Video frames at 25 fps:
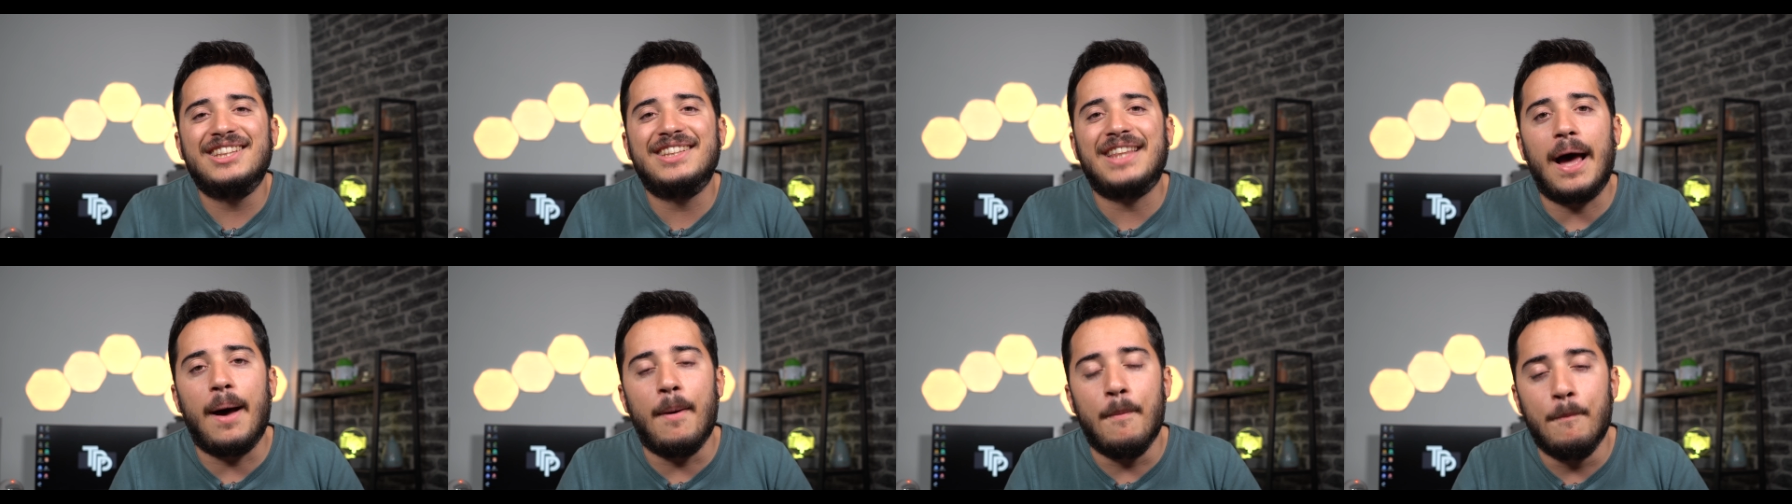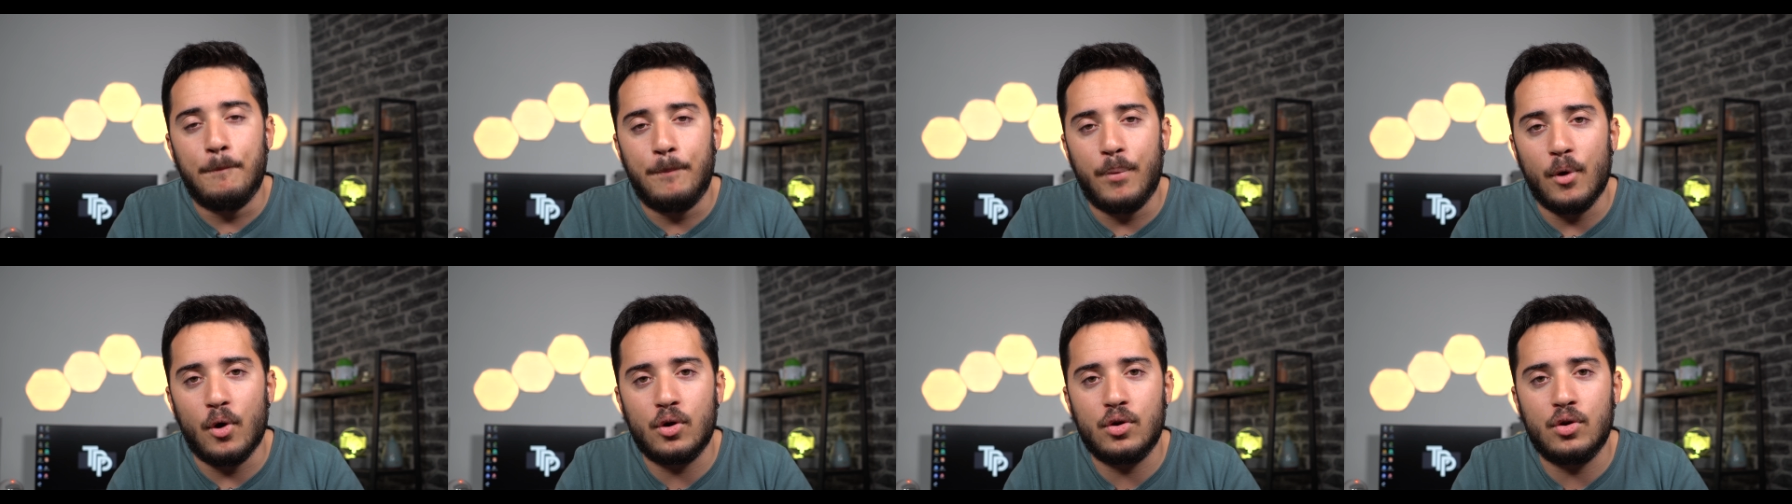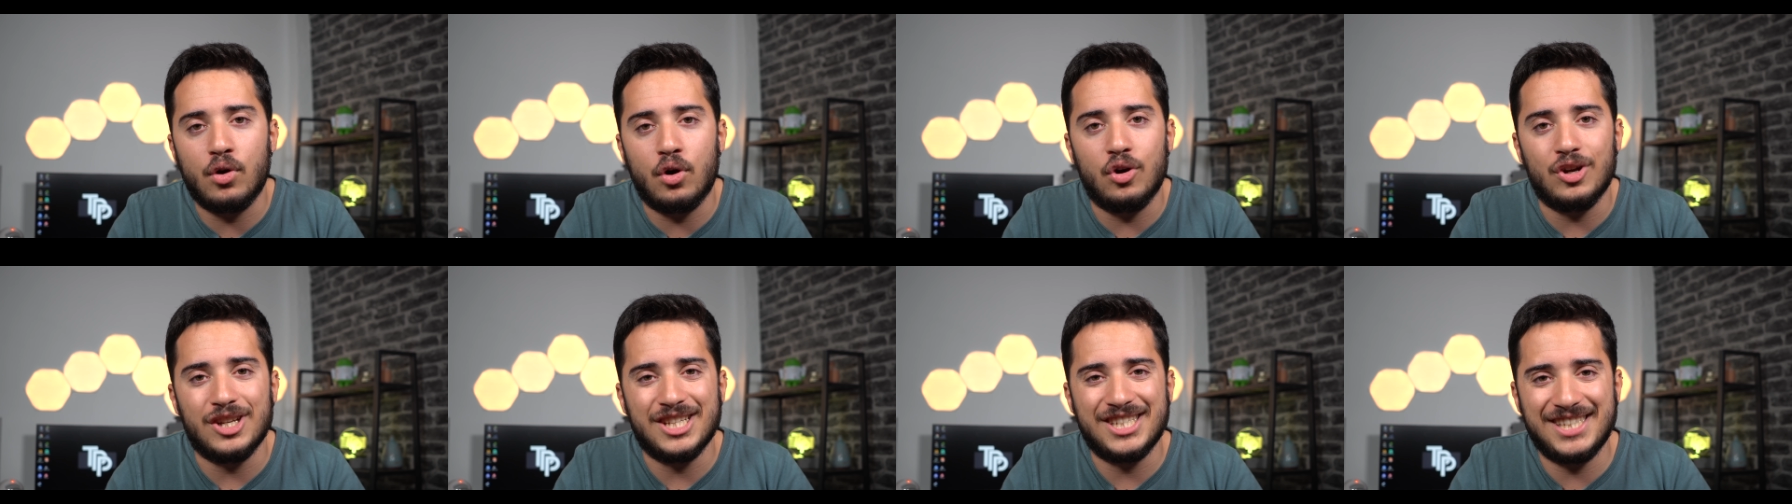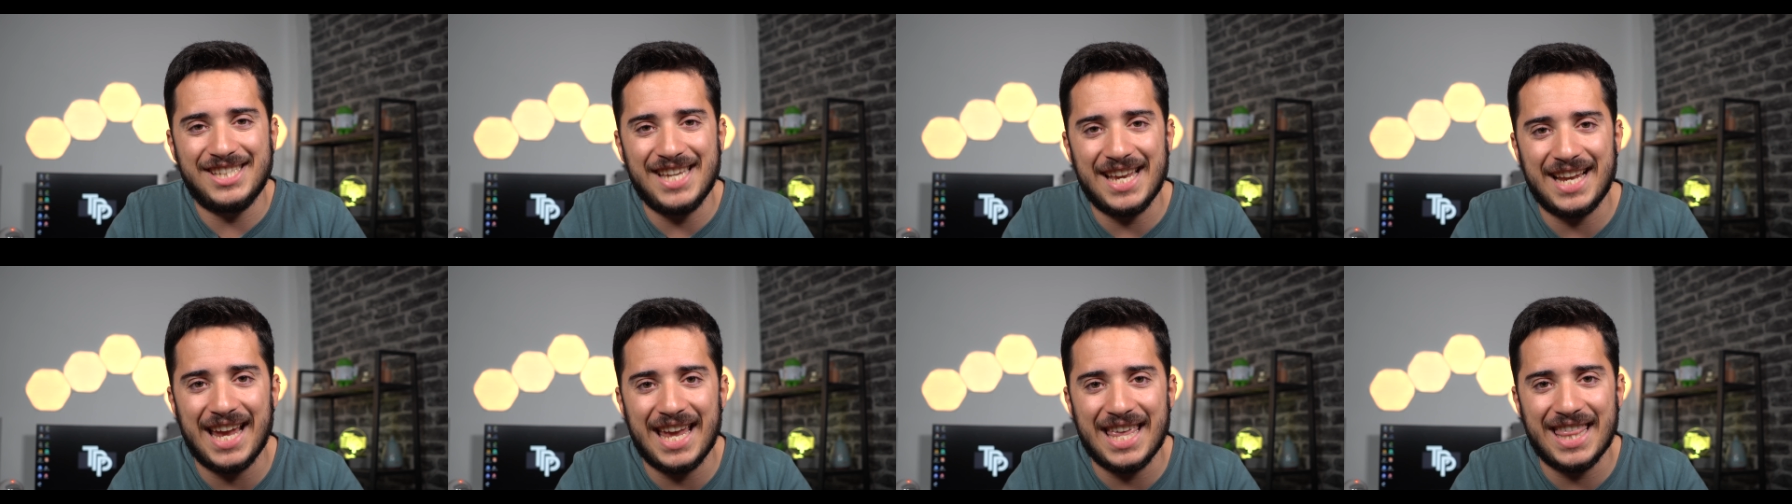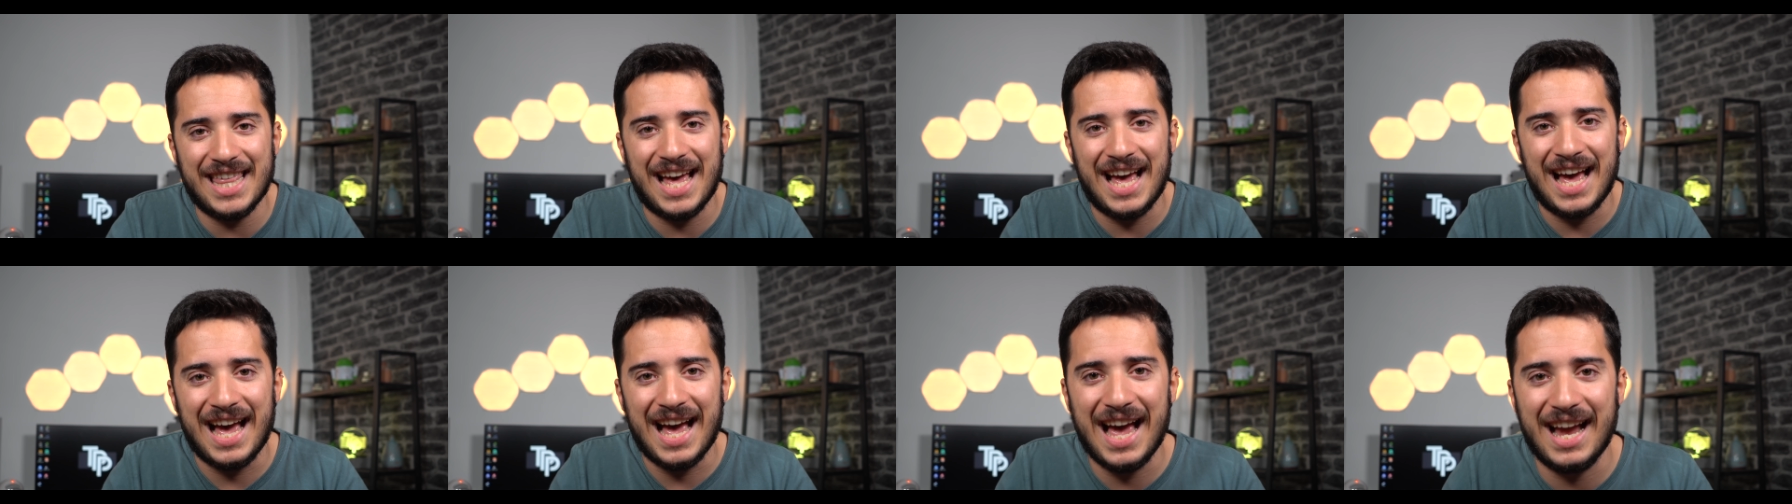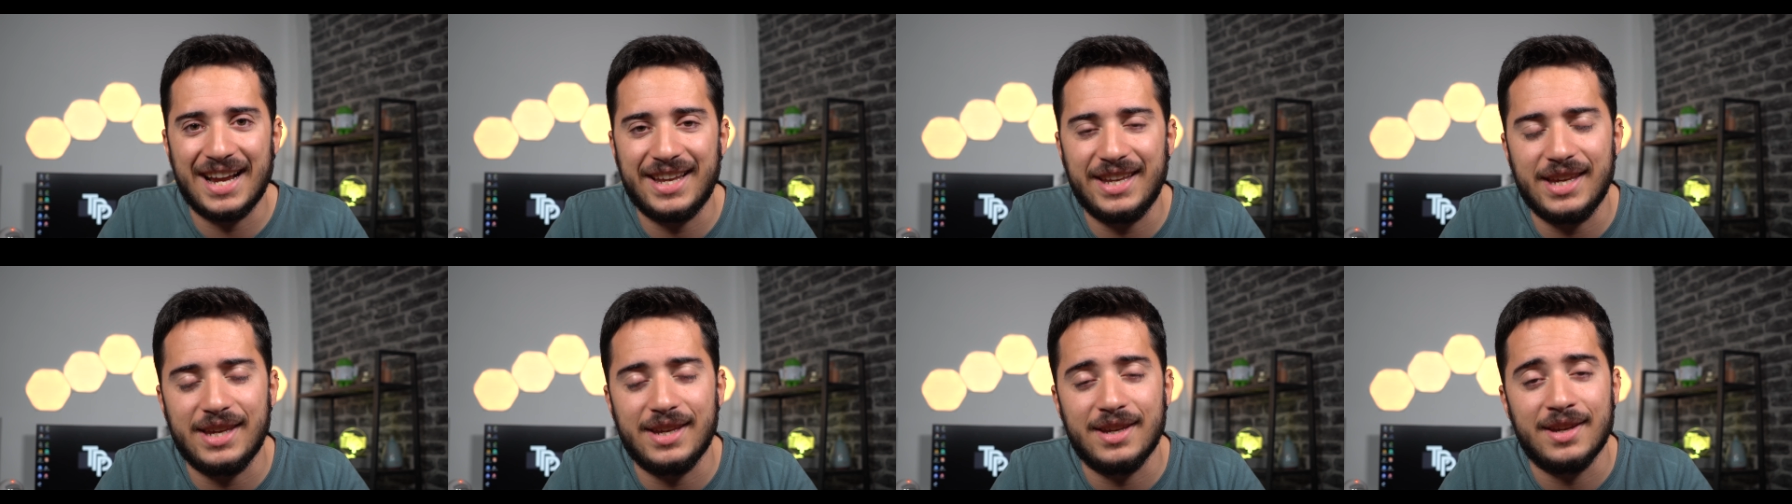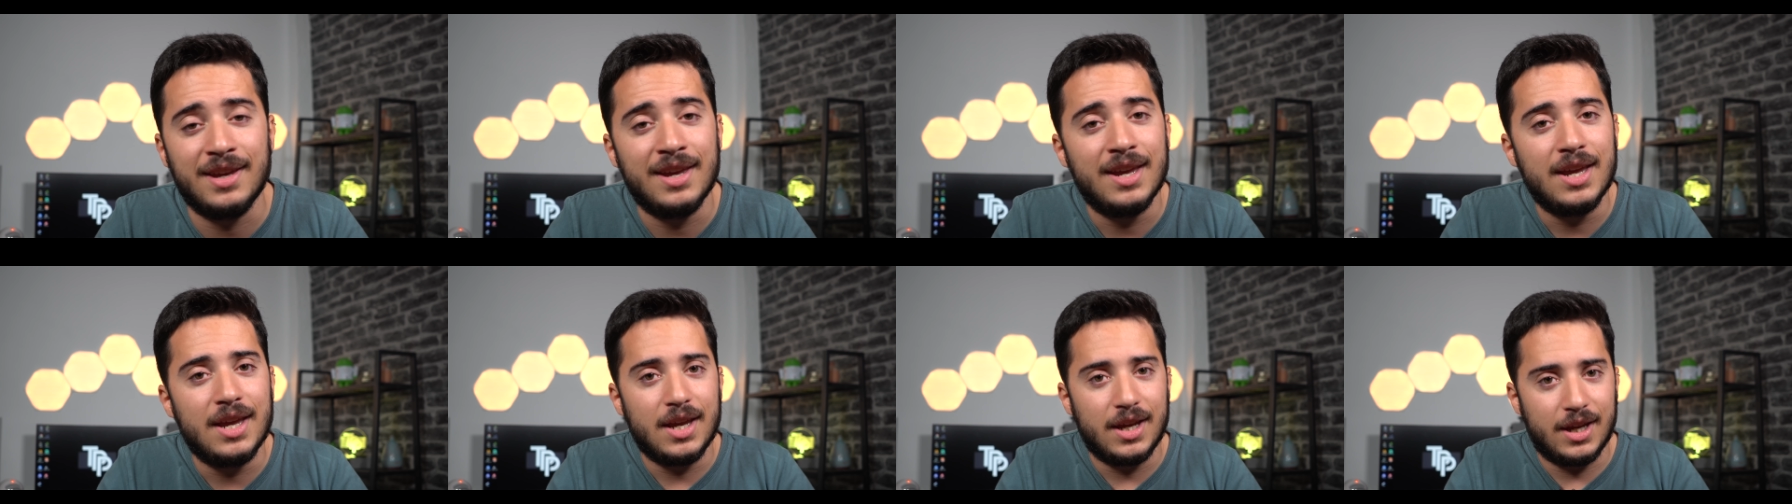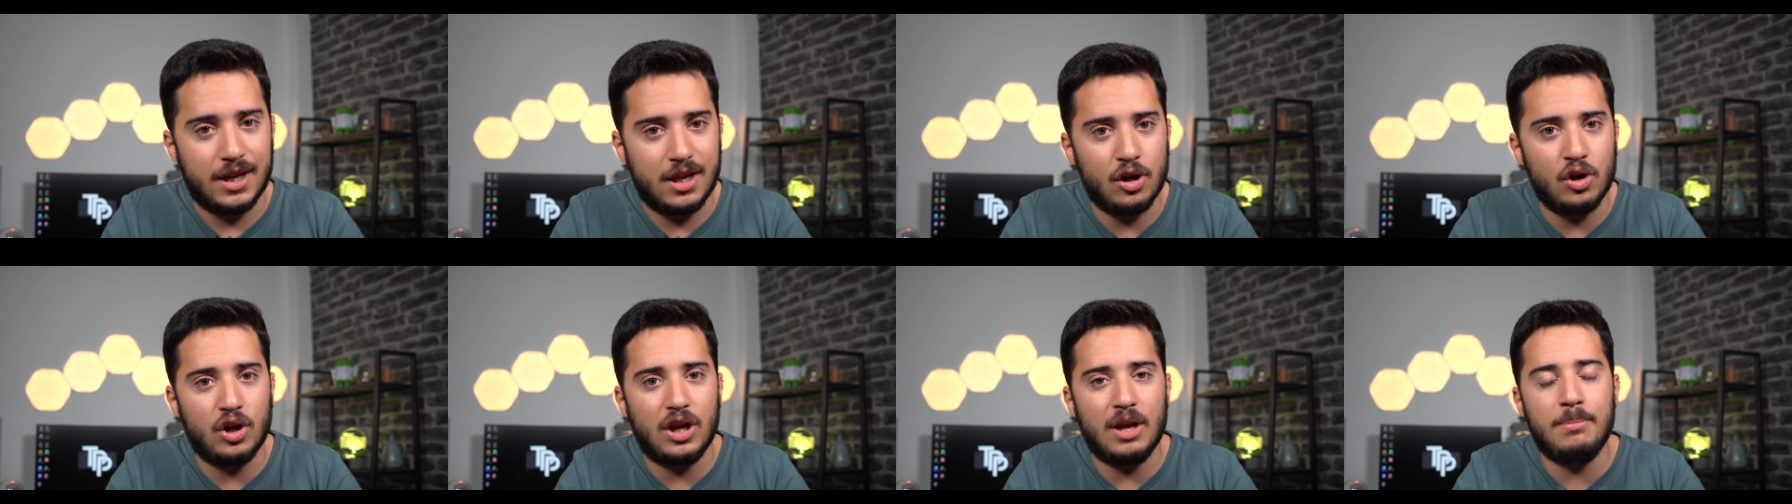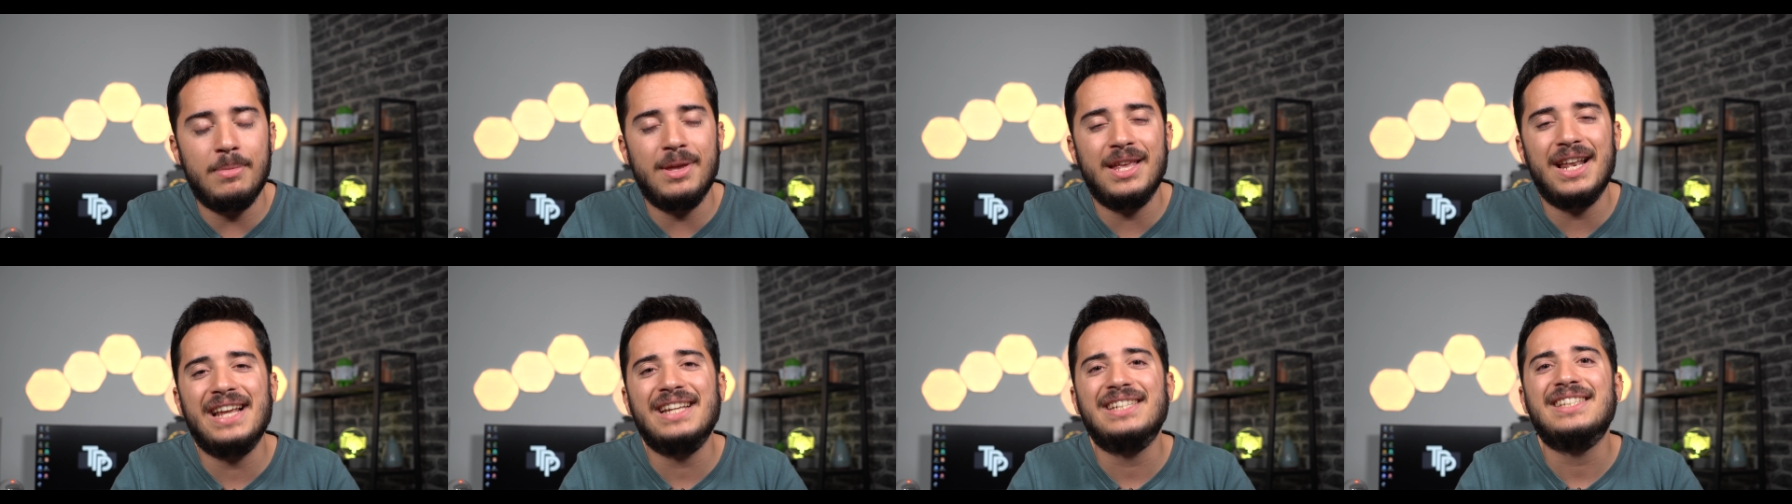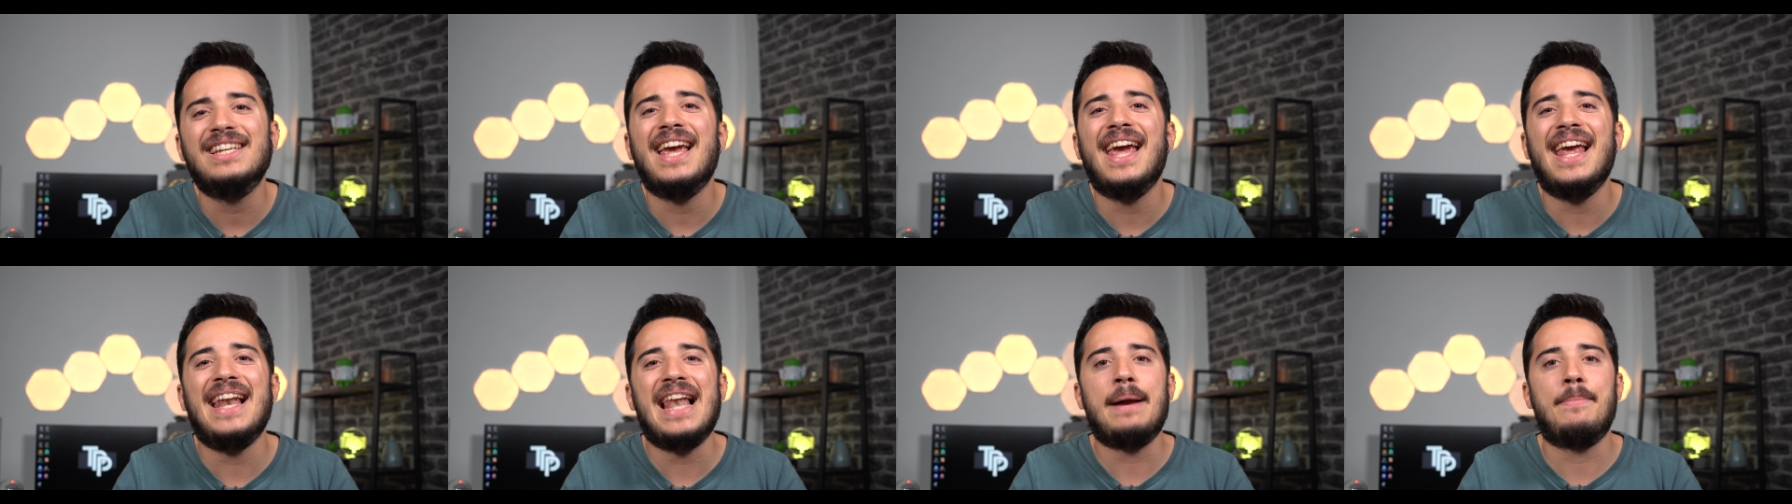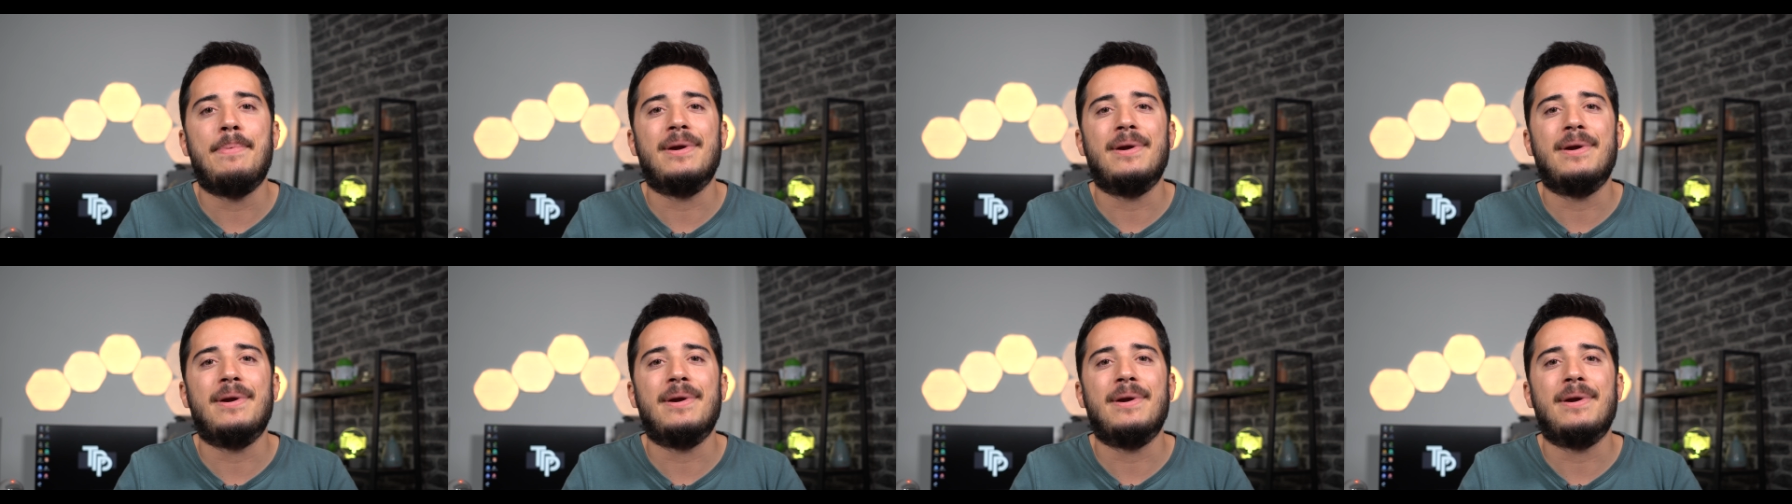Tampoco se queda aquí. Quiero que mires el